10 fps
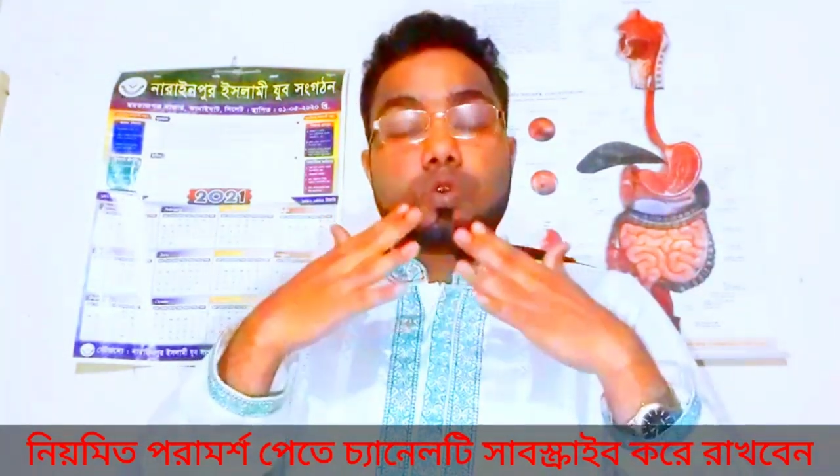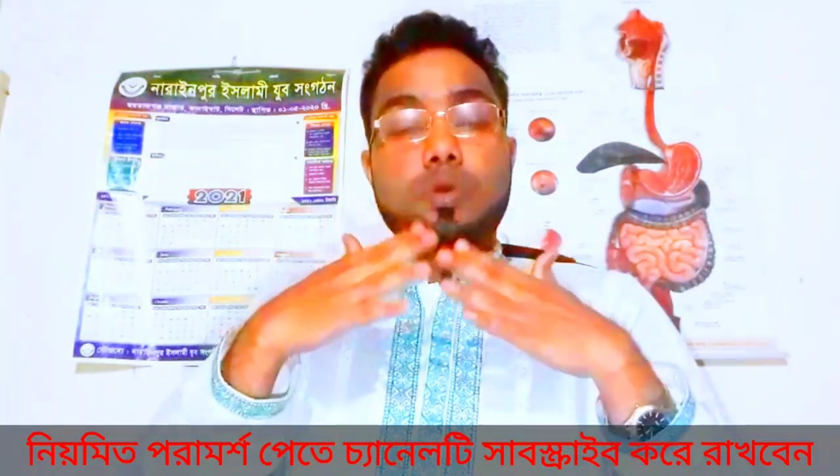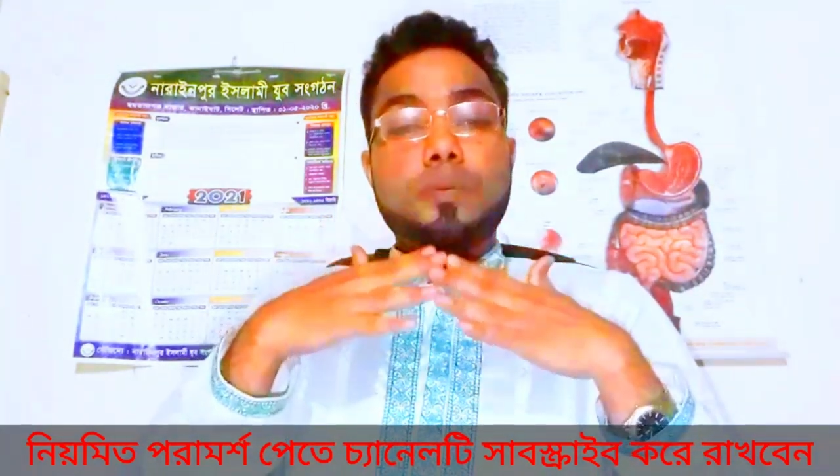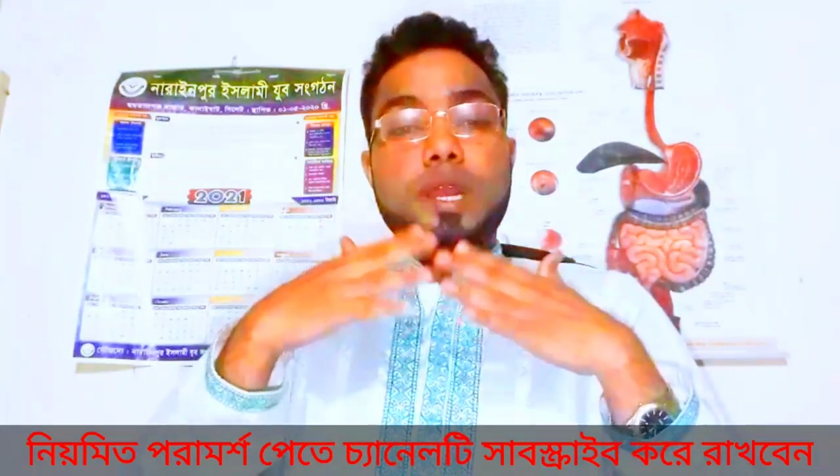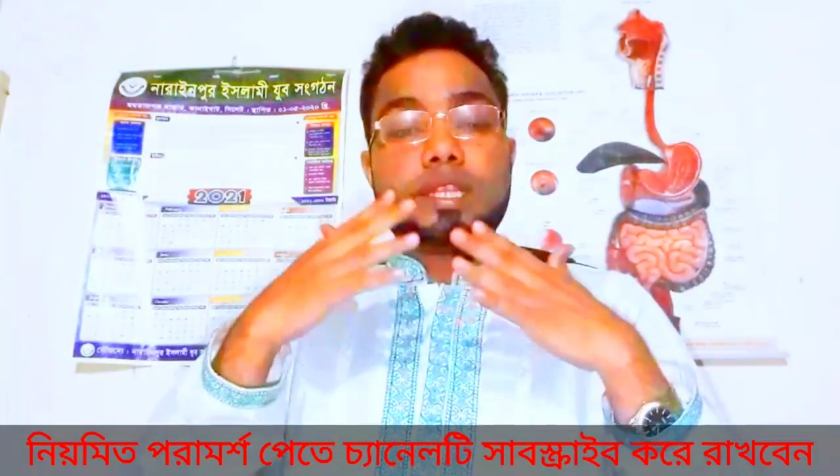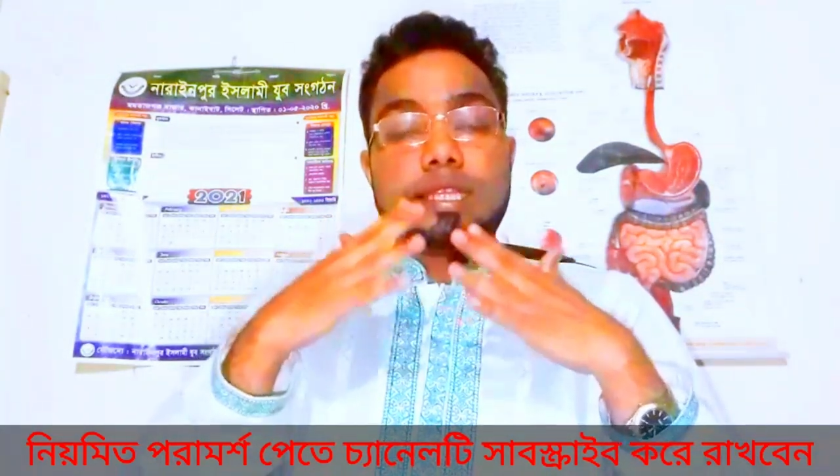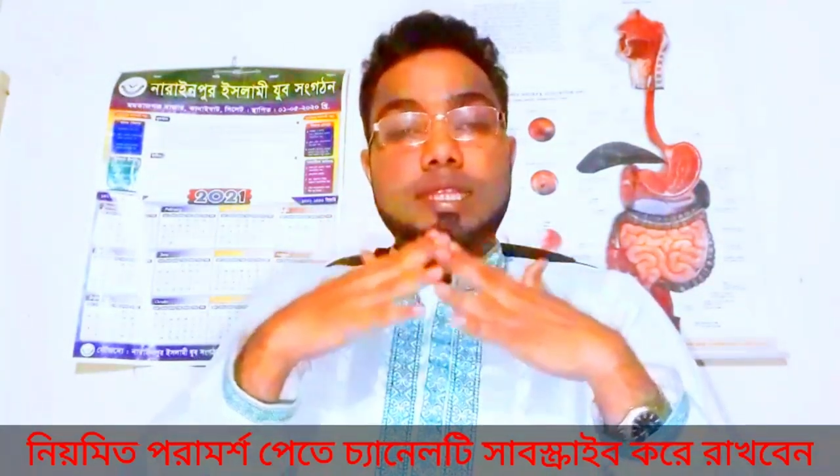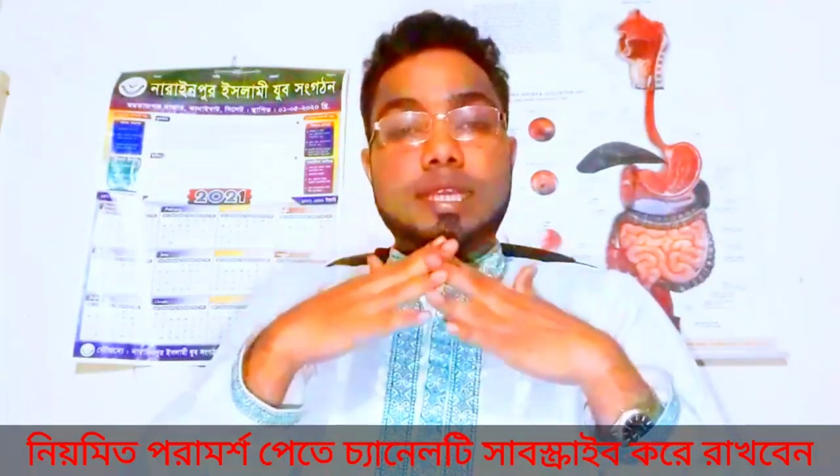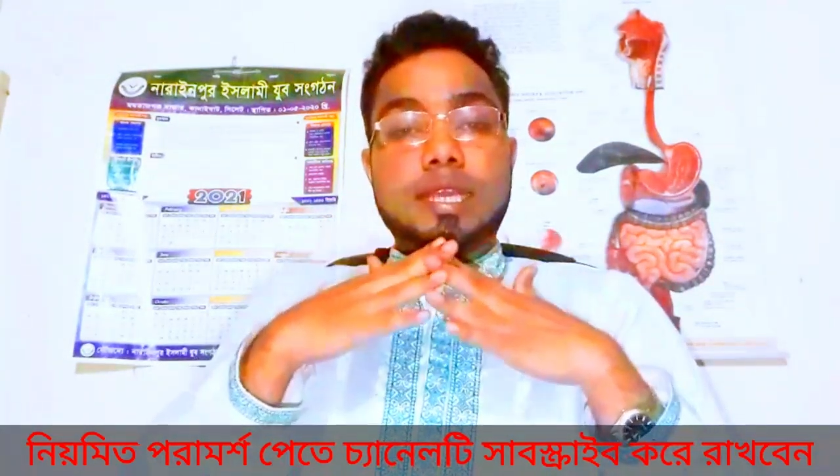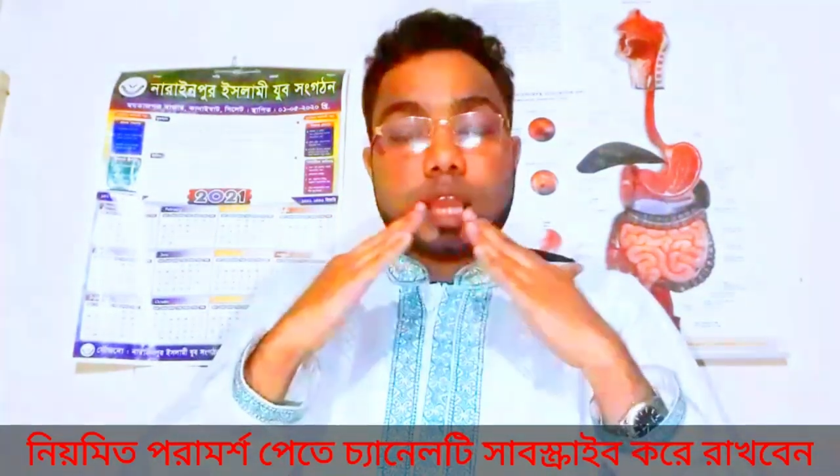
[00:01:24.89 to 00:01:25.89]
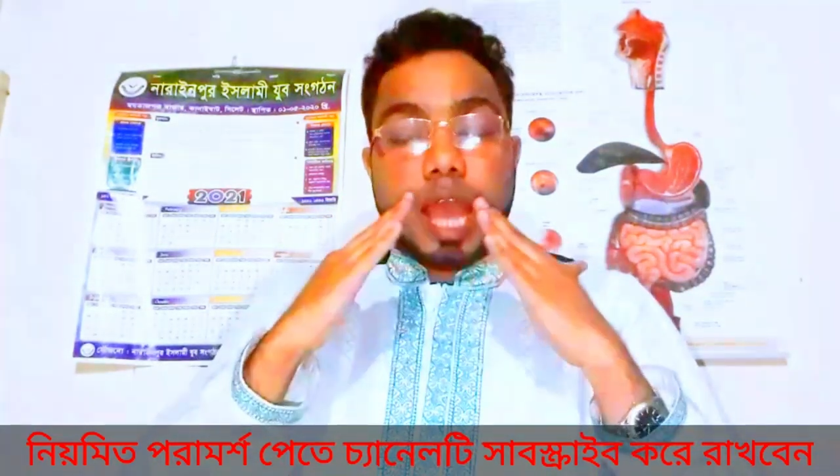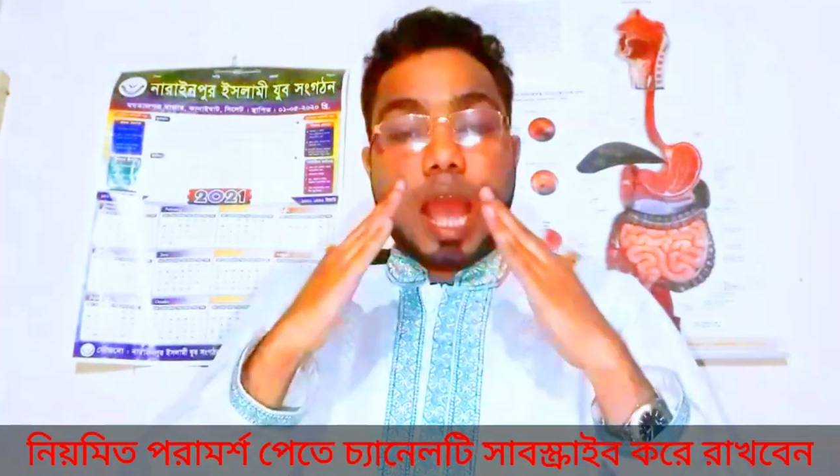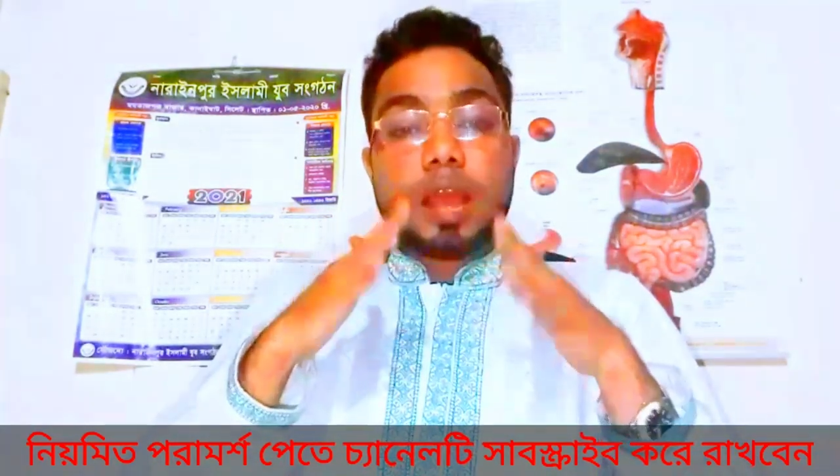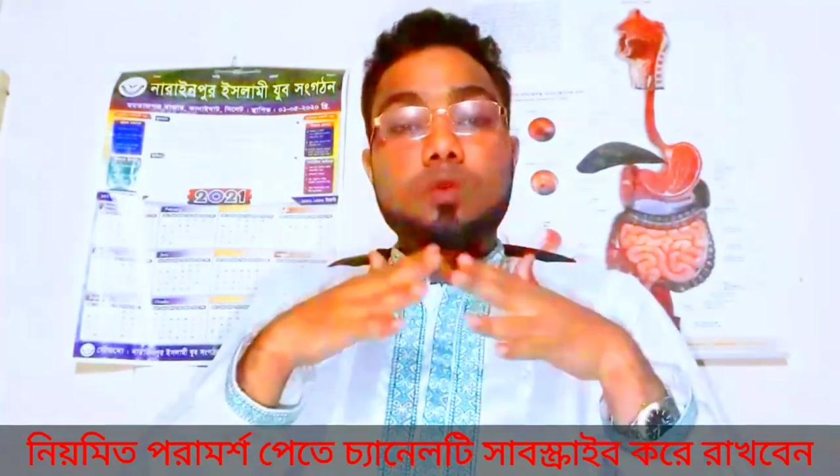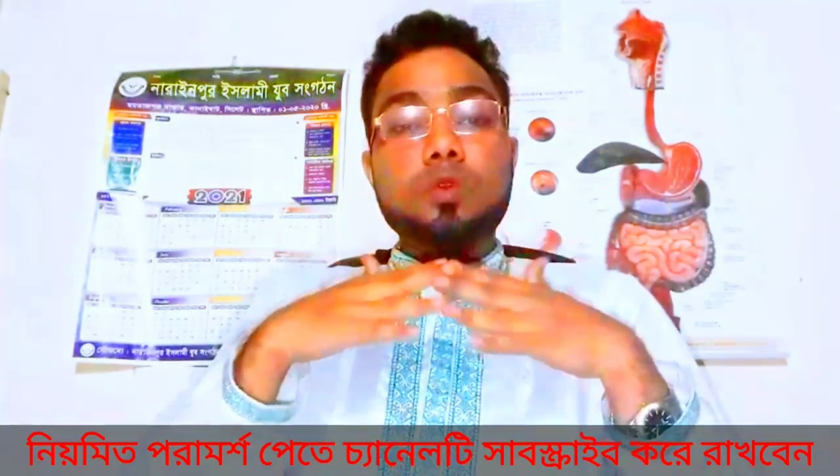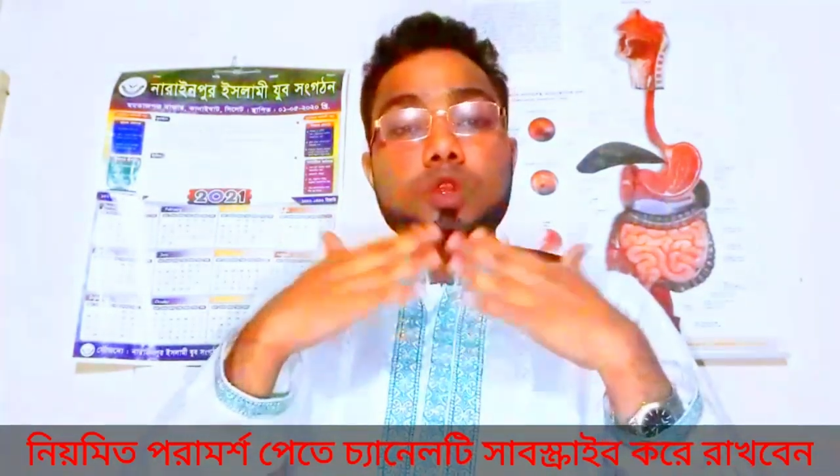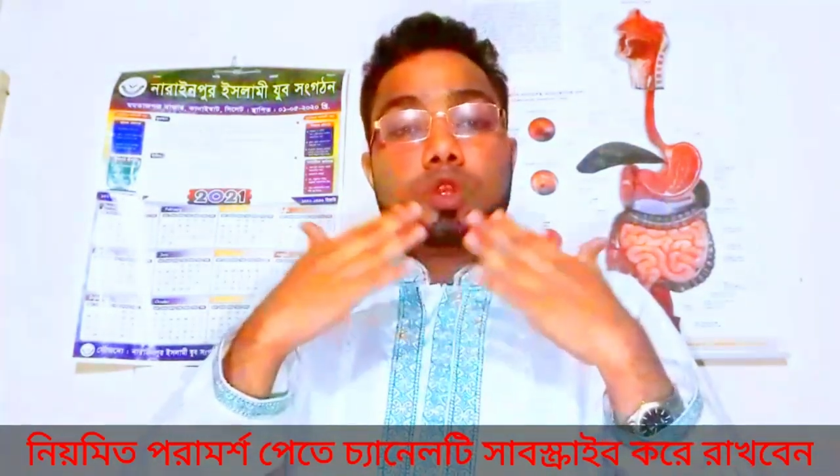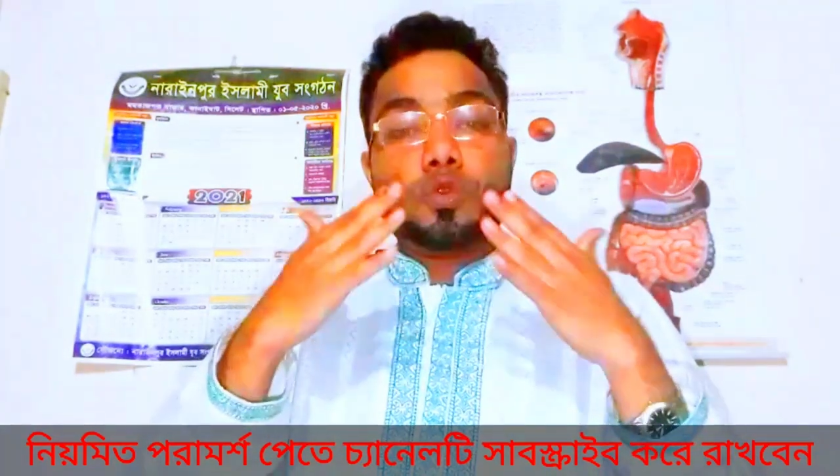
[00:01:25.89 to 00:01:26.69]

গরম পানিতে দিয়ে আঙ্গুল